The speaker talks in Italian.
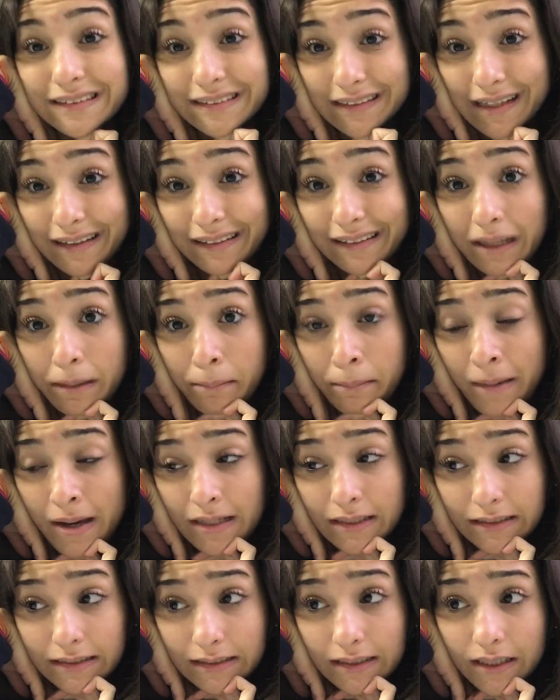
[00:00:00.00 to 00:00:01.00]
Sette e
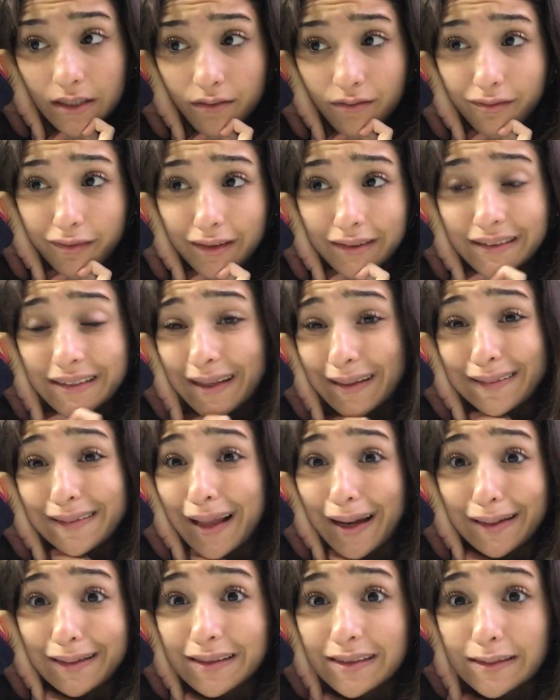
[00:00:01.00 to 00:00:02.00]
mezza, infatti, è
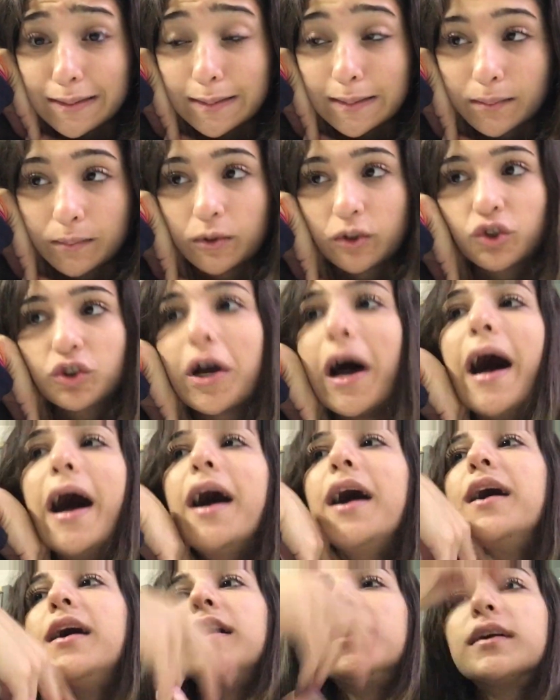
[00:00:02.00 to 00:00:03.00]
tardissimo, cioè
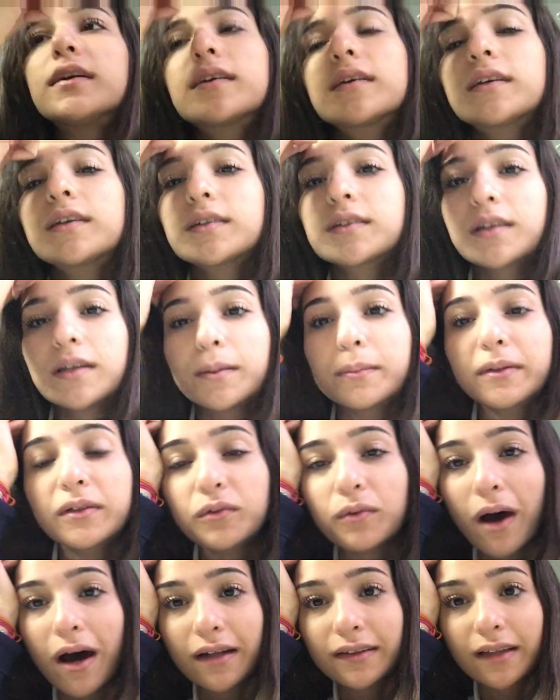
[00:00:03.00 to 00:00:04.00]
io sono
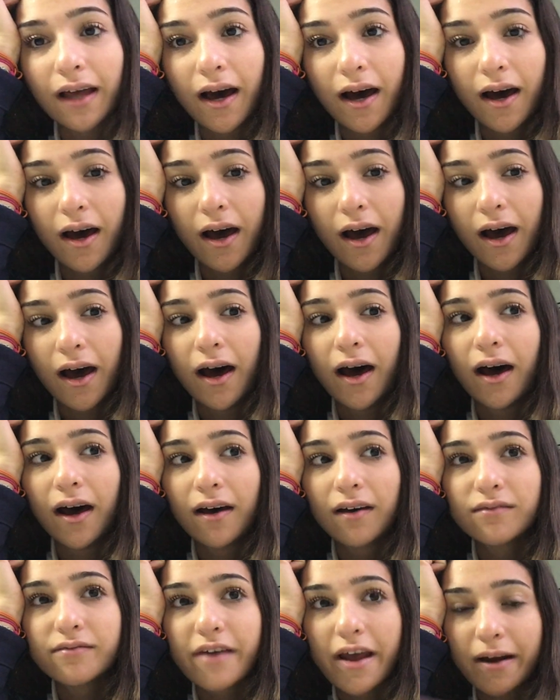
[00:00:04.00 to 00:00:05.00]
abituata
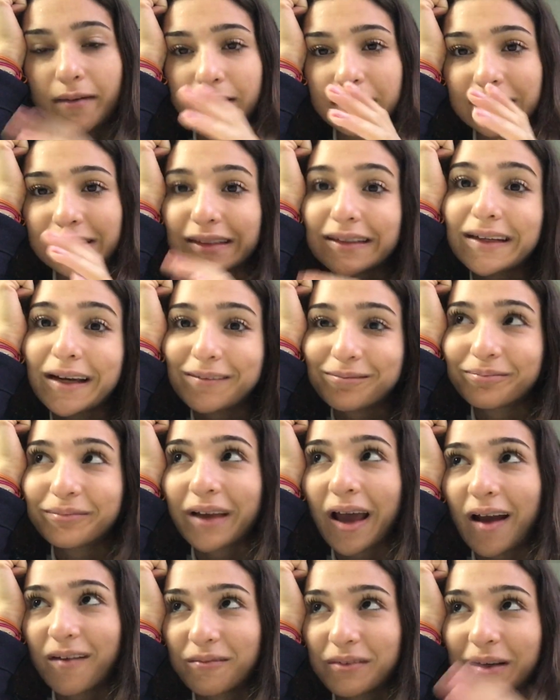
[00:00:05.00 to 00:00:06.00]
a veramente
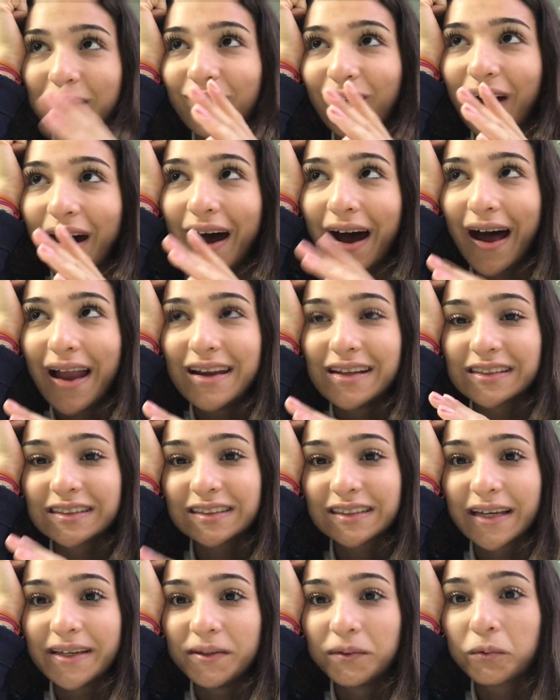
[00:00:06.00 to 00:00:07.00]
cambiarmi qua alle
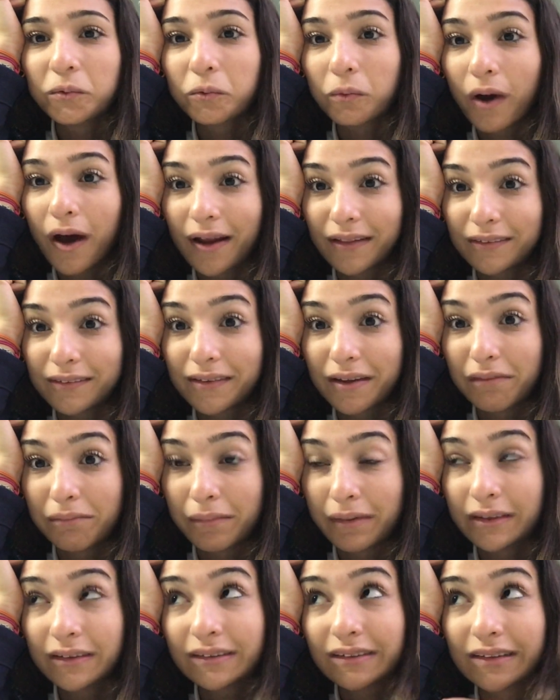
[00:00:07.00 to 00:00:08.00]
sei e un quarto del
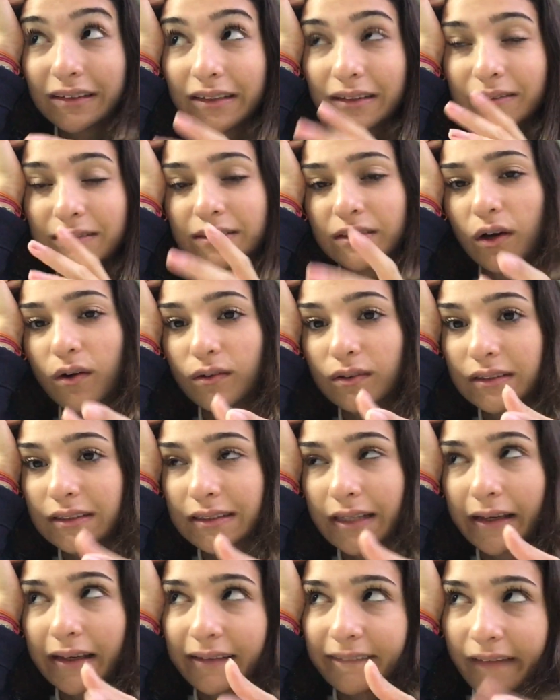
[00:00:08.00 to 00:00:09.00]
mattino, no,
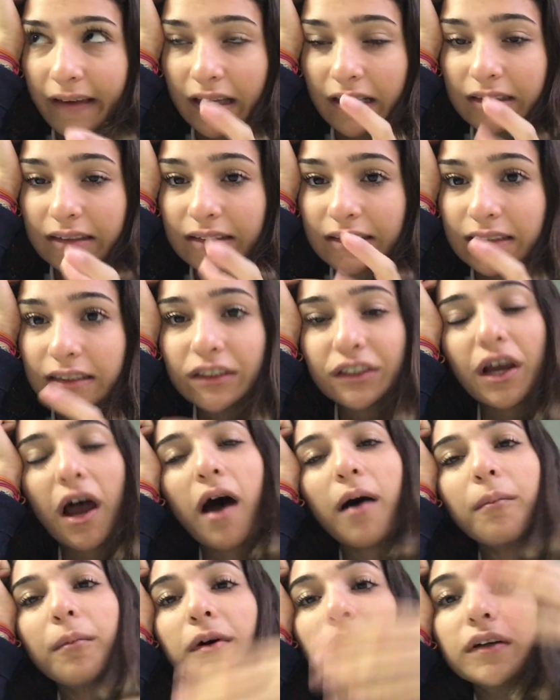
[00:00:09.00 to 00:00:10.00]
sei e venti
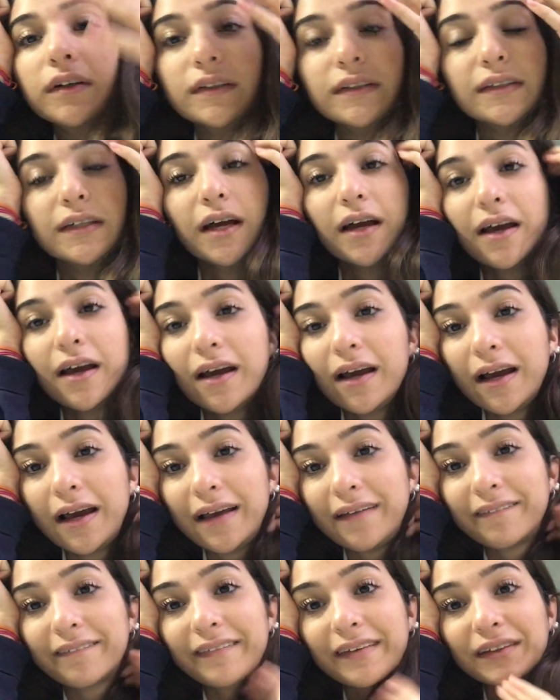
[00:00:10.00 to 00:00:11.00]
diciamo
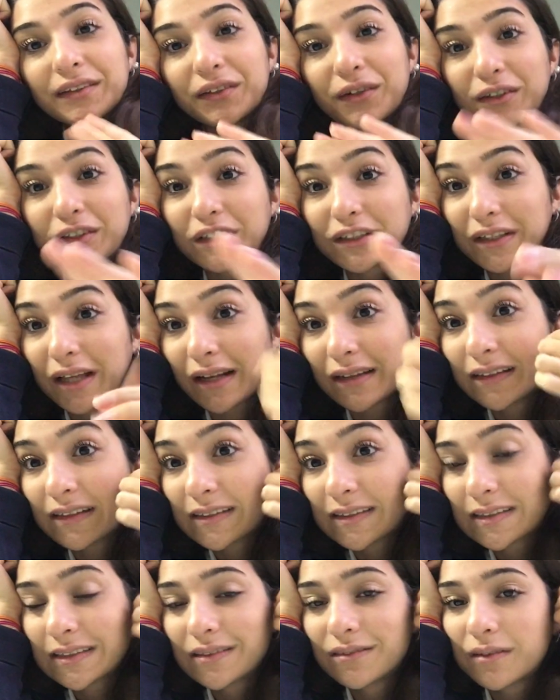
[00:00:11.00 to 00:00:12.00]
e invece oggi è
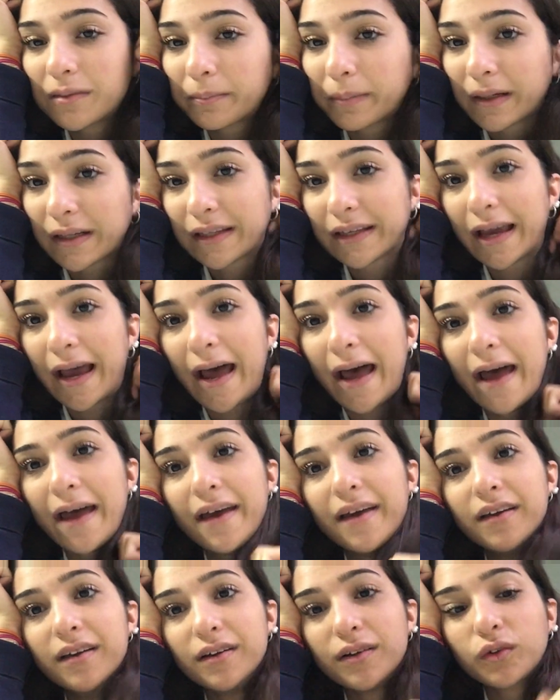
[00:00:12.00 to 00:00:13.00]
tardissimo perché
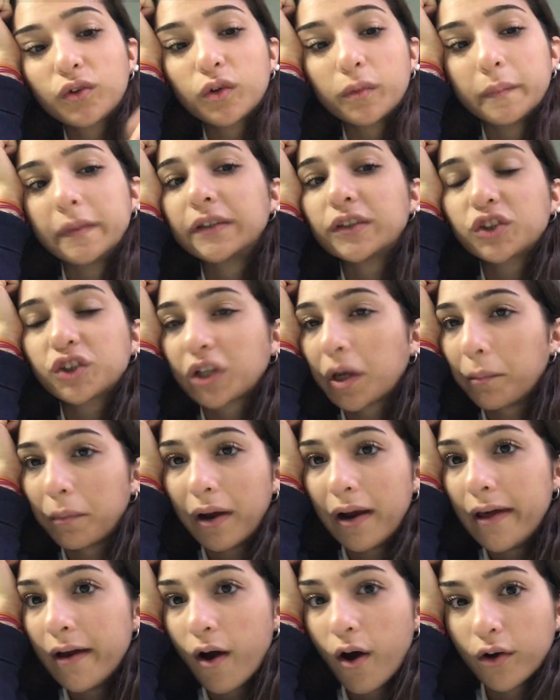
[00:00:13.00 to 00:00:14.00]
eh, cominciamo
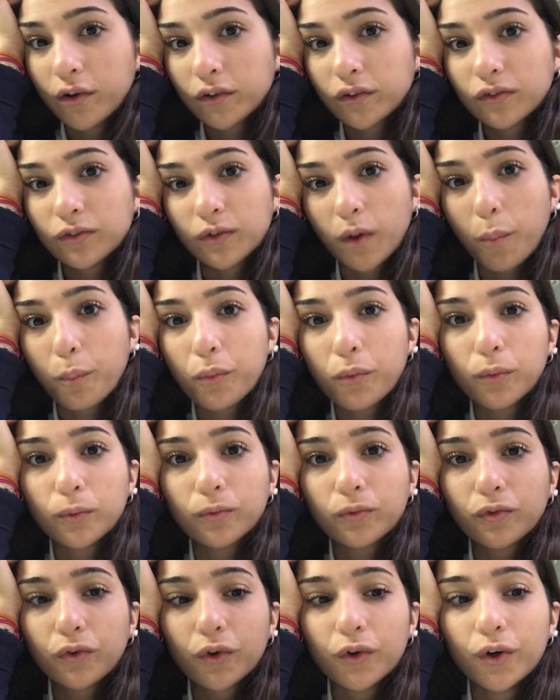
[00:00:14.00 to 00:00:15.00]
alle 8
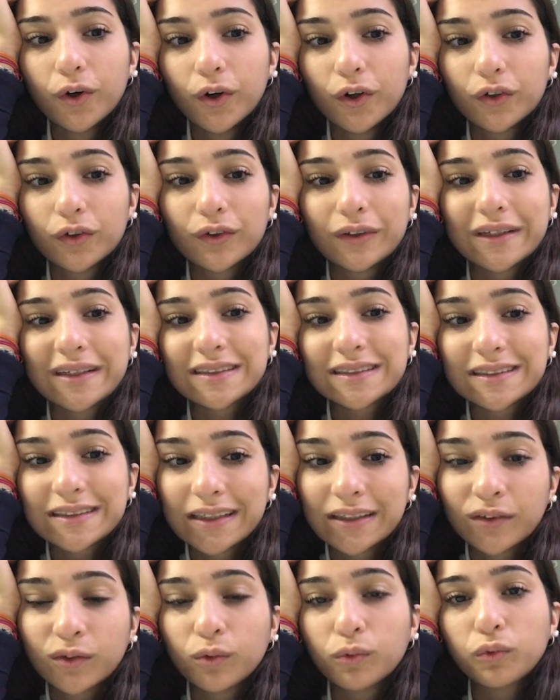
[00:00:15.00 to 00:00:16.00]
appunto non
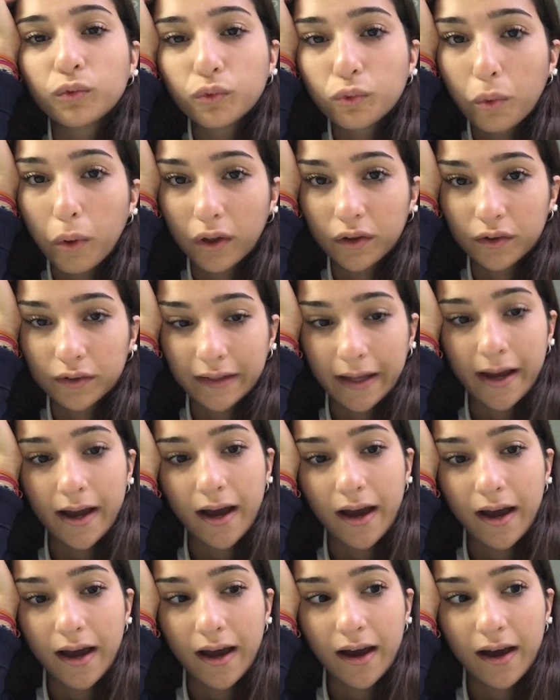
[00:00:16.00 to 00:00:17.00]
essendo un turno
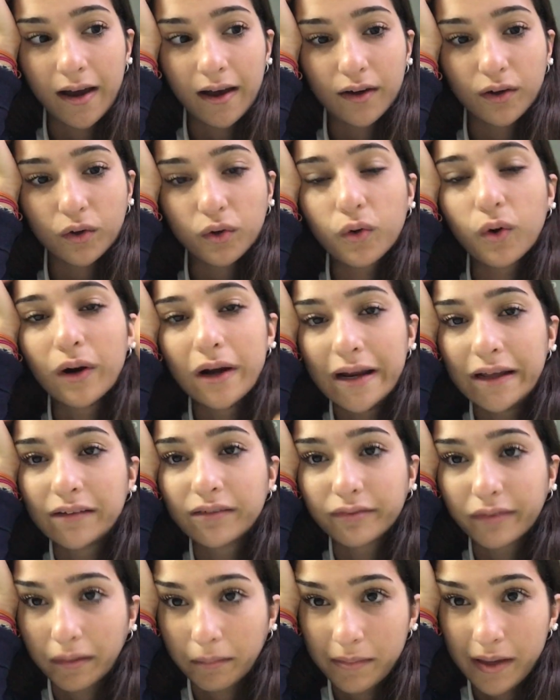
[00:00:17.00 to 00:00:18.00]
da, con le
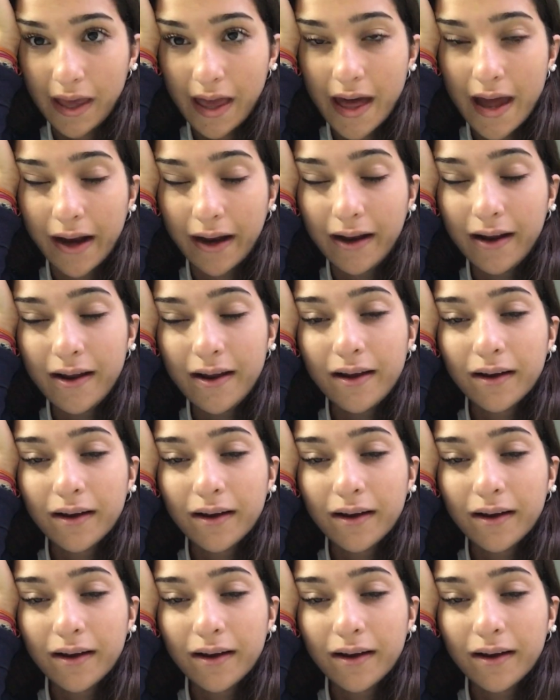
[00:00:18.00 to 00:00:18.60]
infermiere